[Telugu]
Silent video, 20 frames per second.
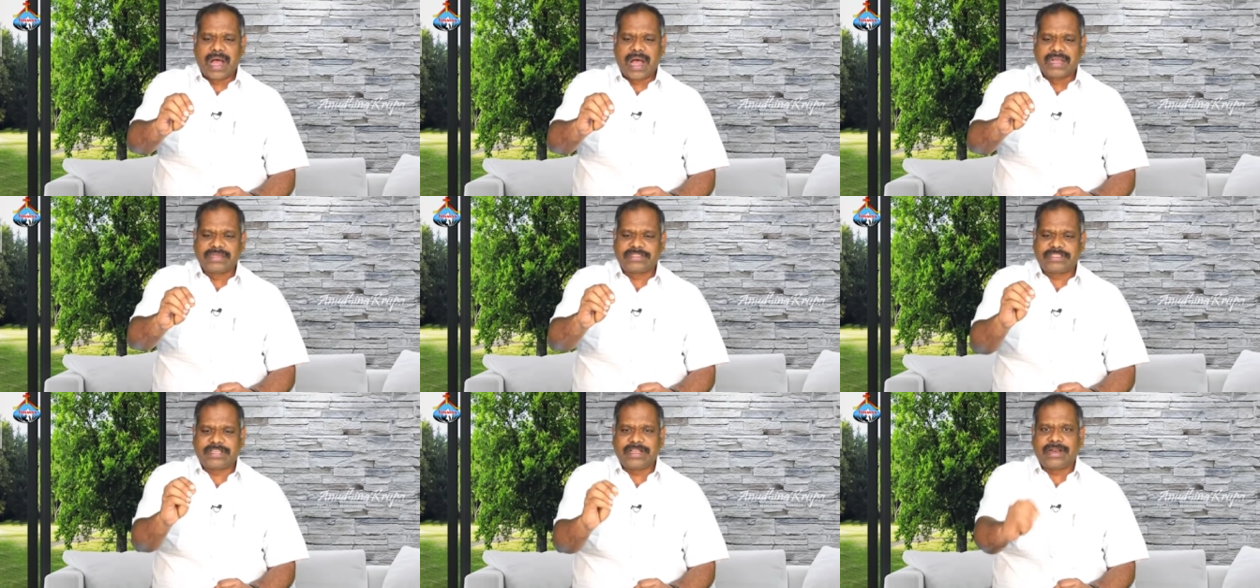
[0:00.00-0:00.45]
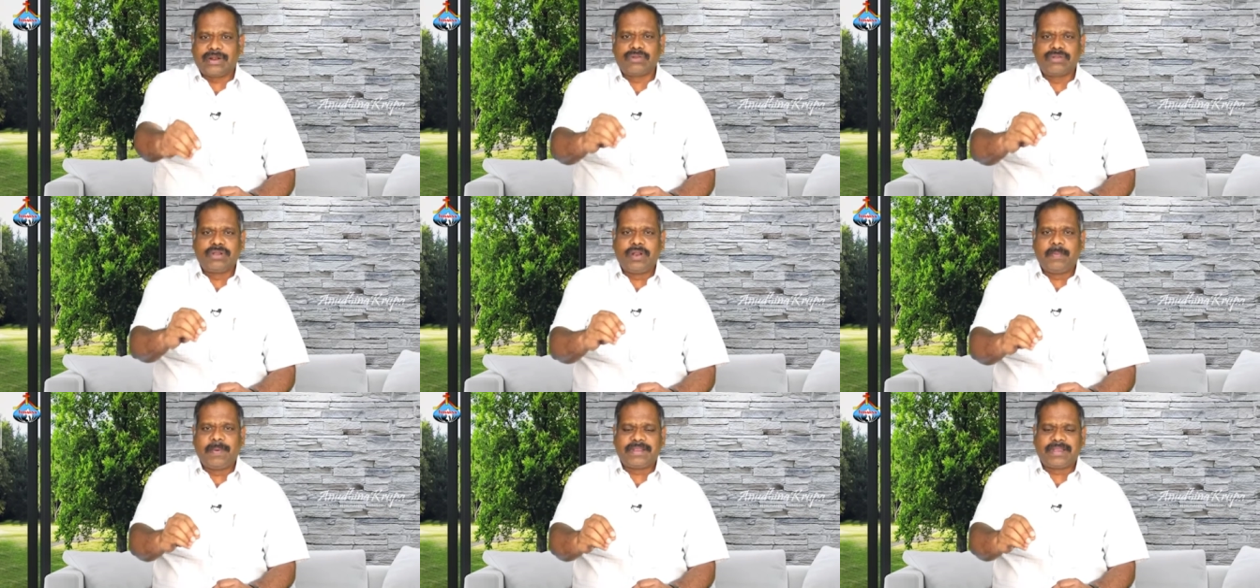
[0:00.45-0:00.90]
ఆ
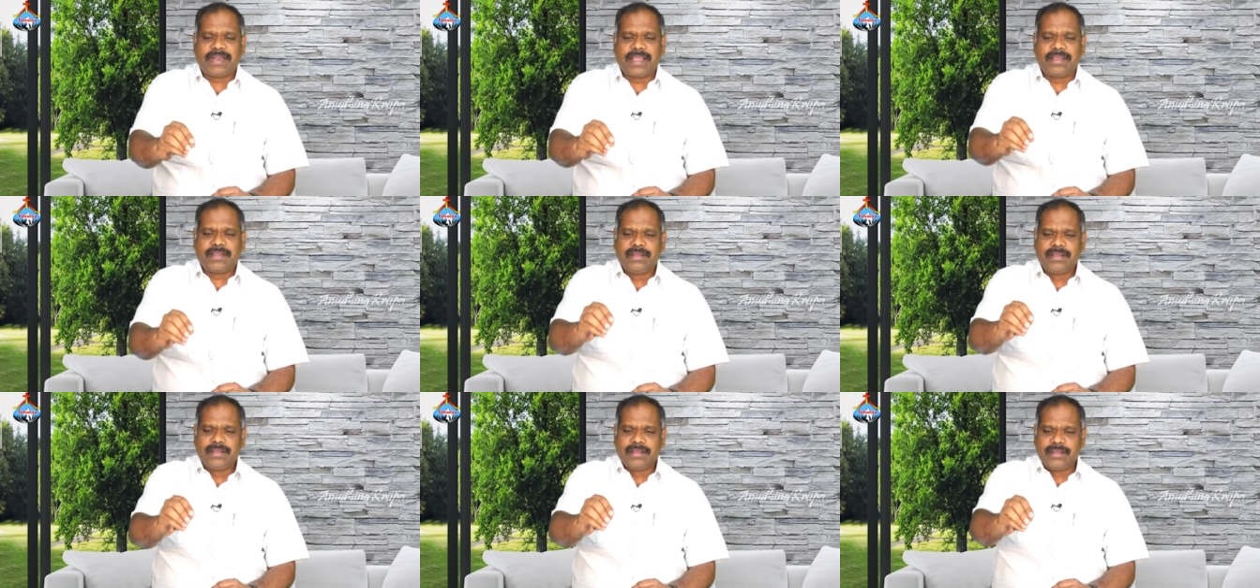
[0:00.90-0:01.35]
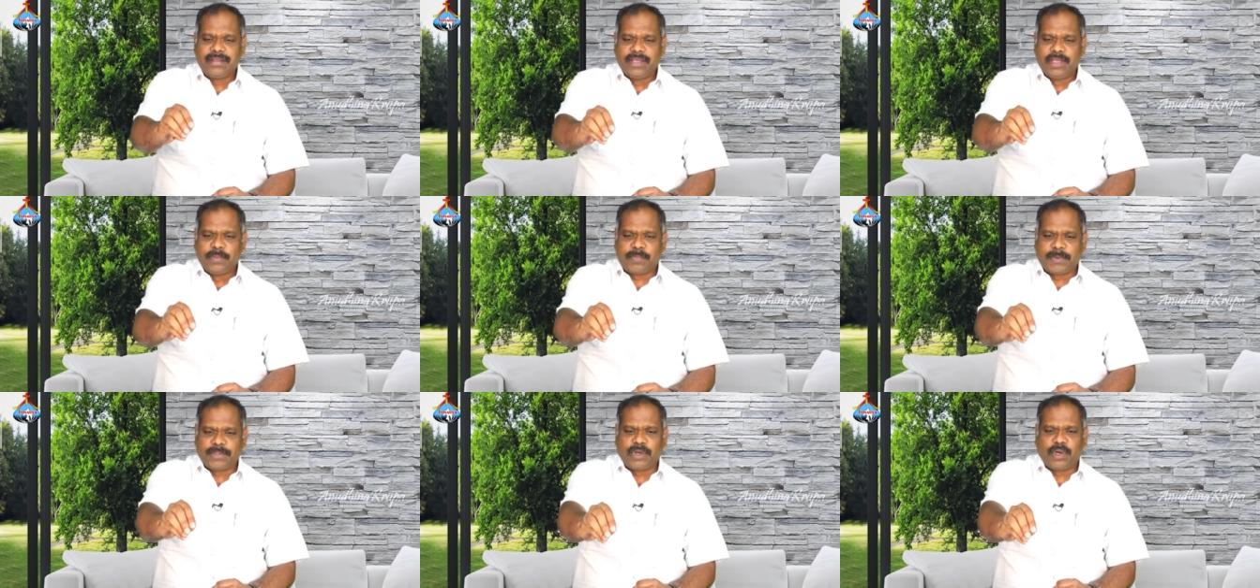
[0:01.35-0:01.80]
చిల్లర పెట్టాయి
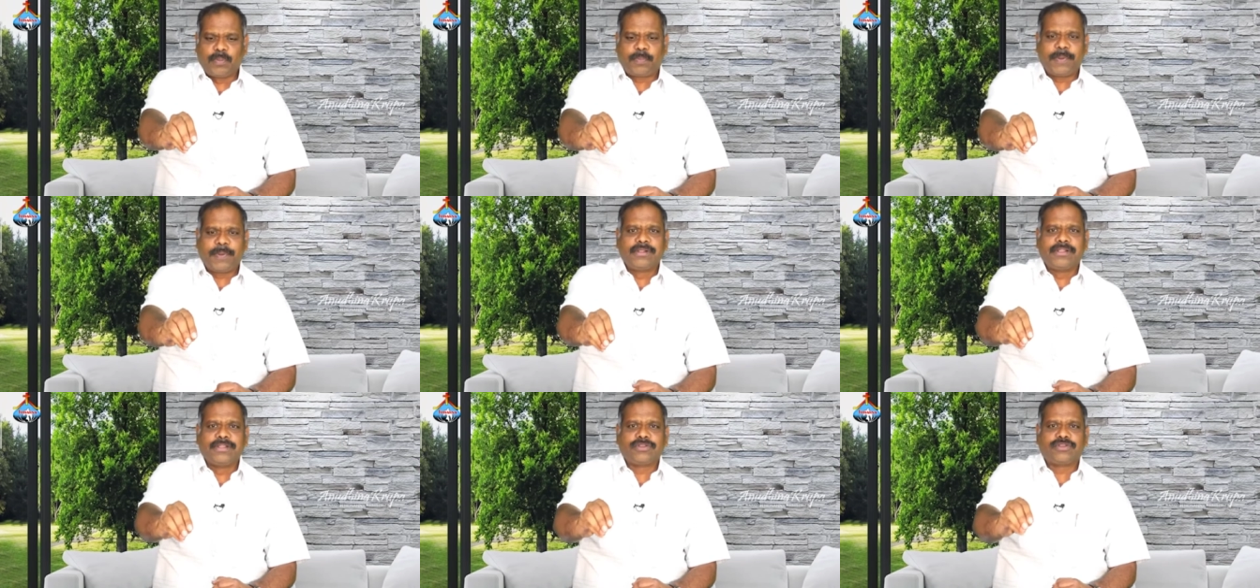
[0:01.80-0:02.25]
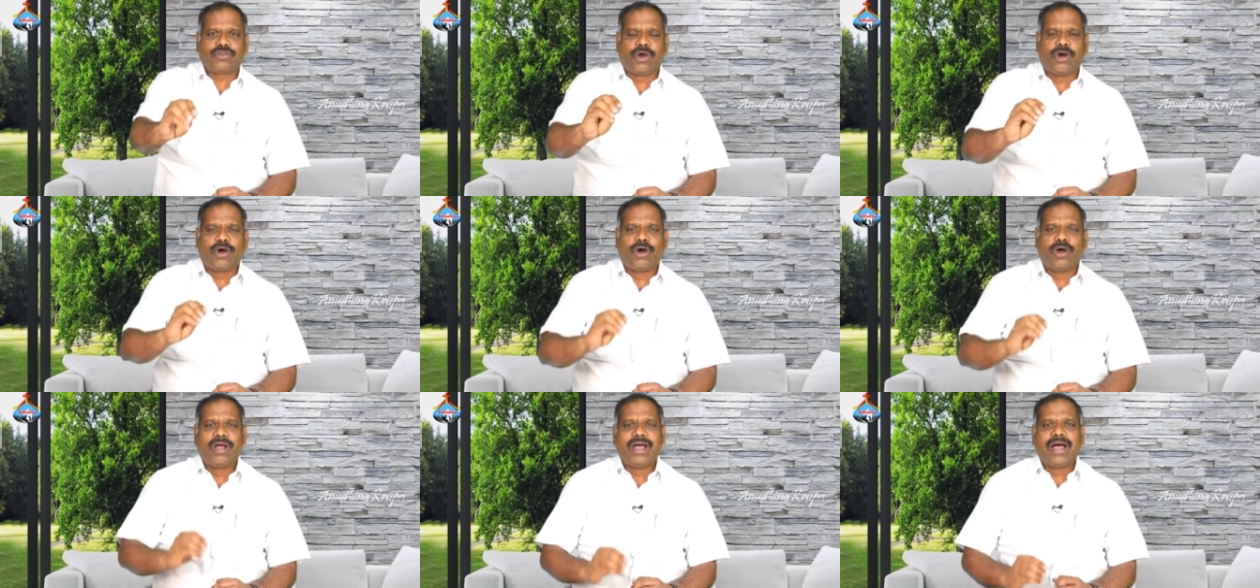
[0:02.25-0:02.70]
ఈ పది రూపాయలు
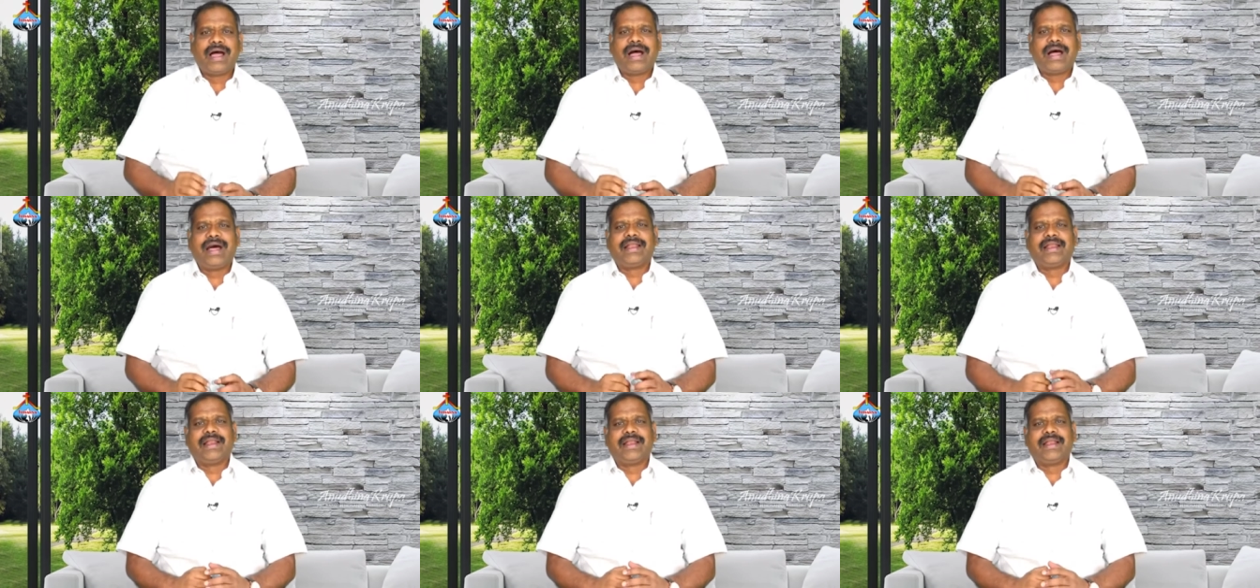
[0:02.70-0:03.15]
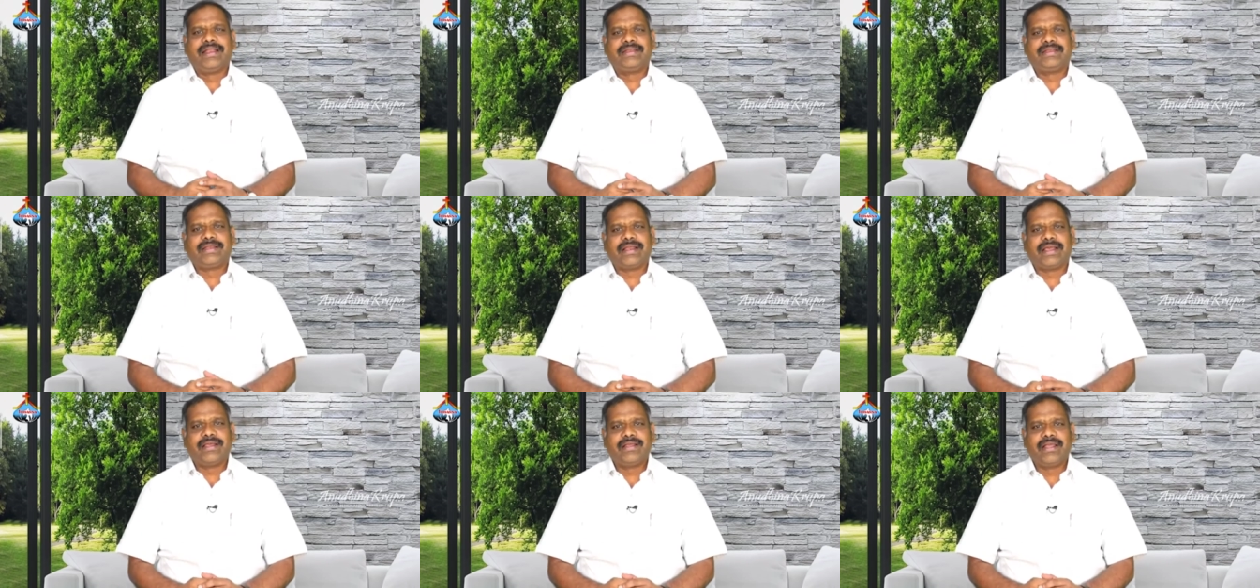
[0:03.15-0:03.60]
తీసుకో
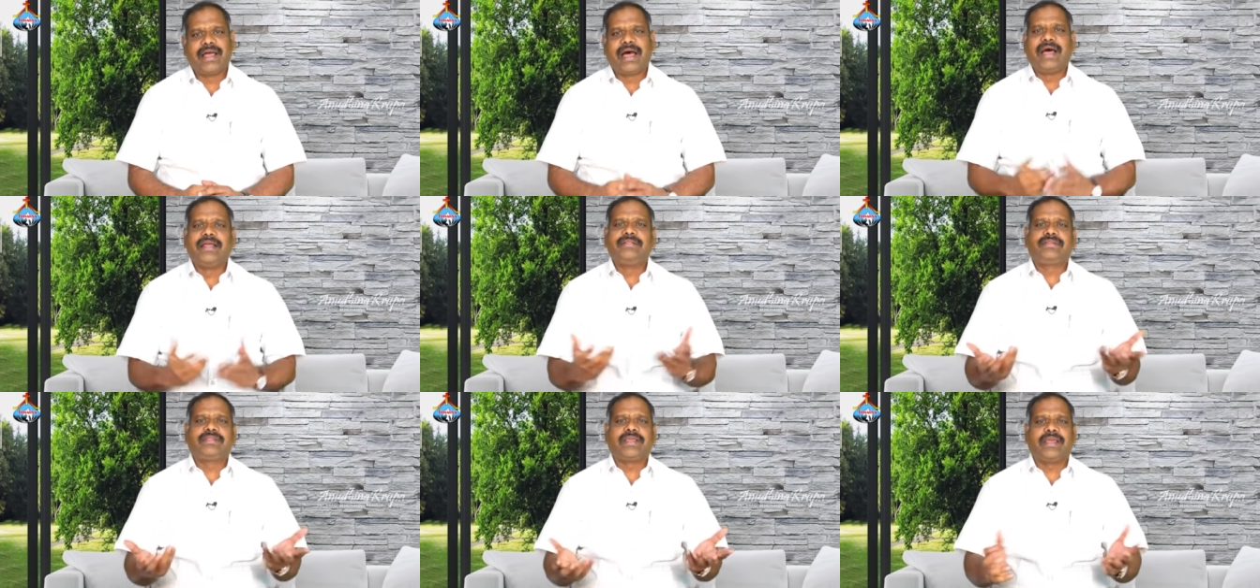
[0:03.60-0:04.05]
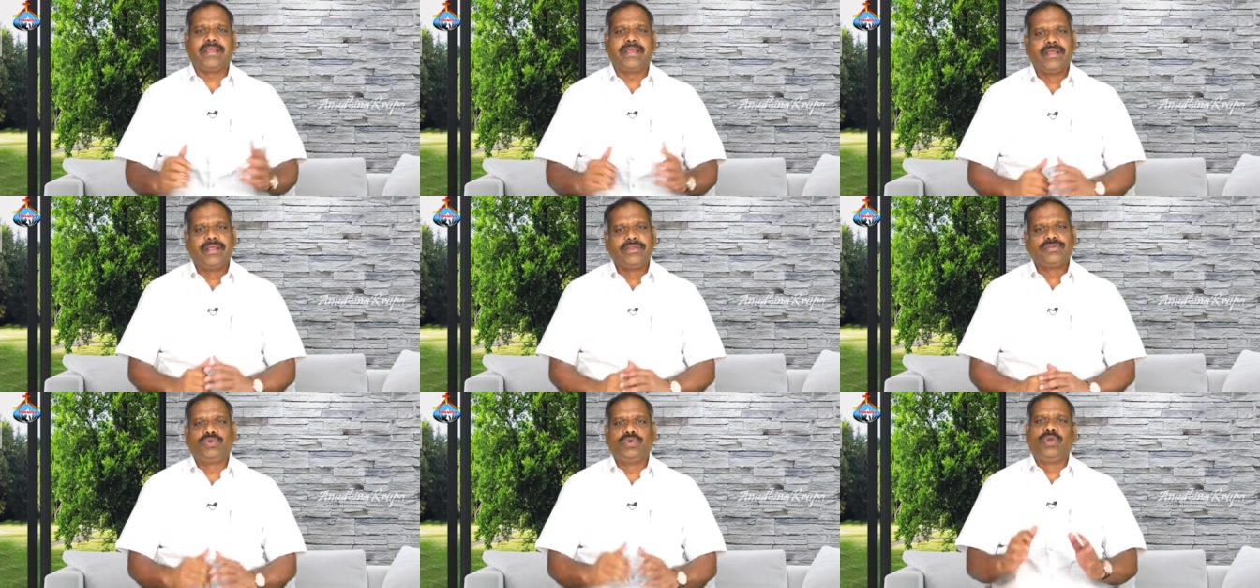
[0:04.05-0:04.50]
అన్నాడంట అంతే
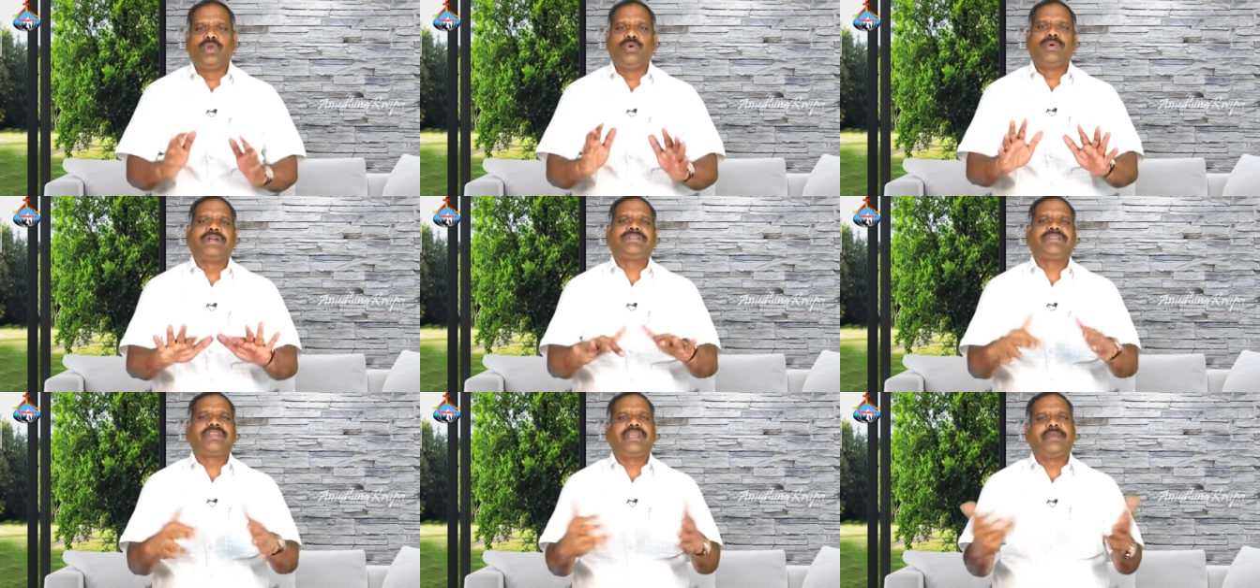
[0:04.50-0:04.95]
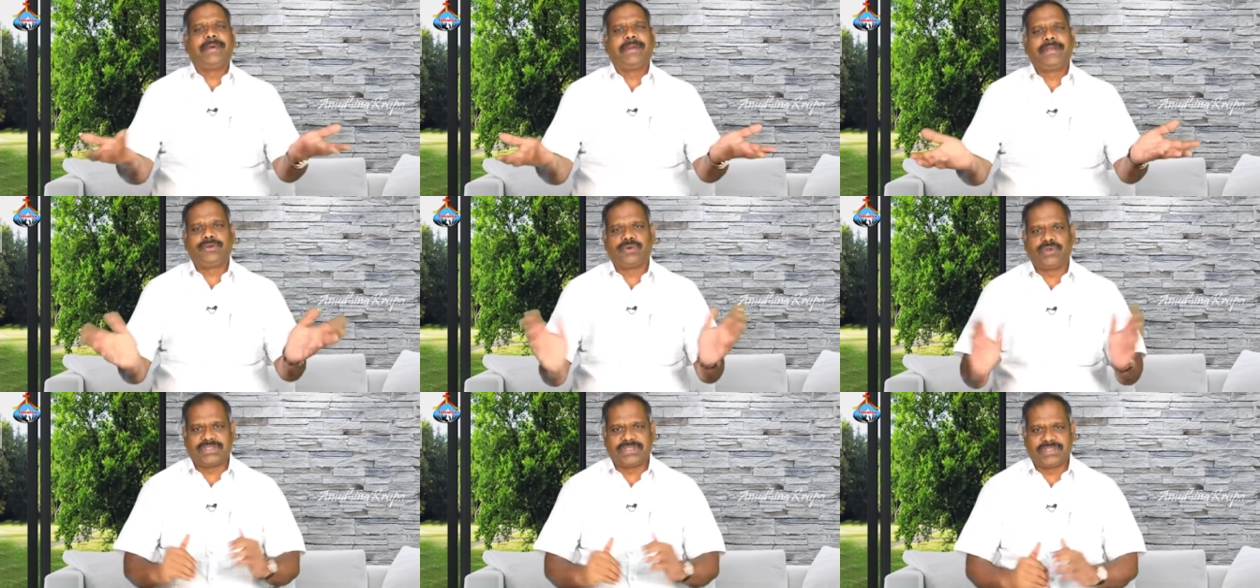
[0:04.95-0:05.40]
సులువుగా చేయి
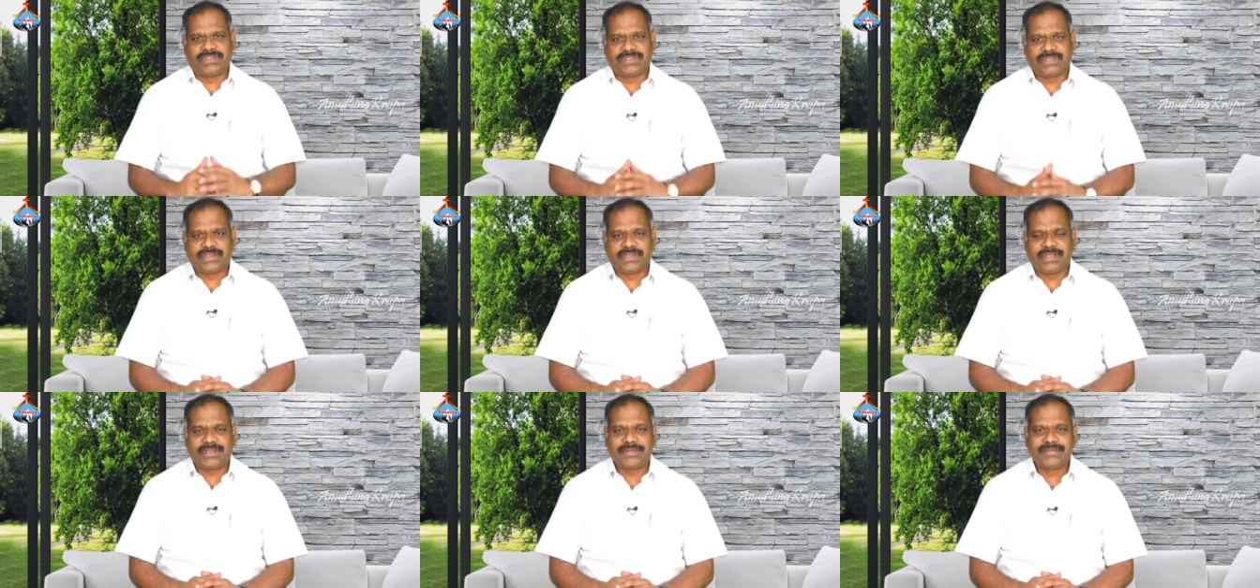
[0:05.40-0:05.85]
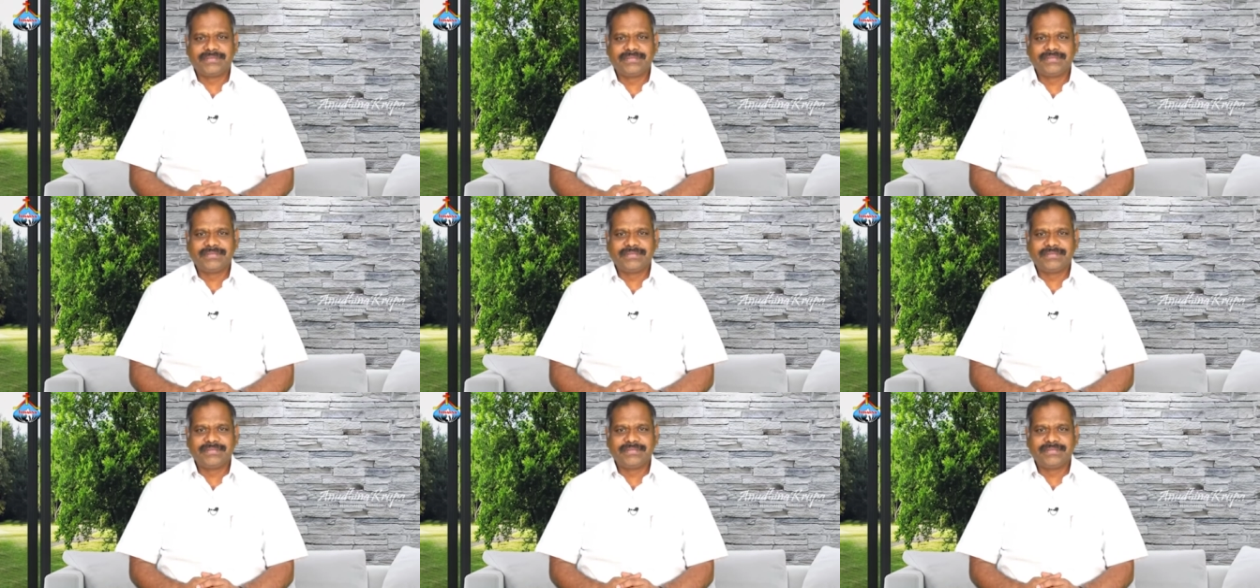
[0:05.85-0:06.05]
బయటకు వచ్చేసింది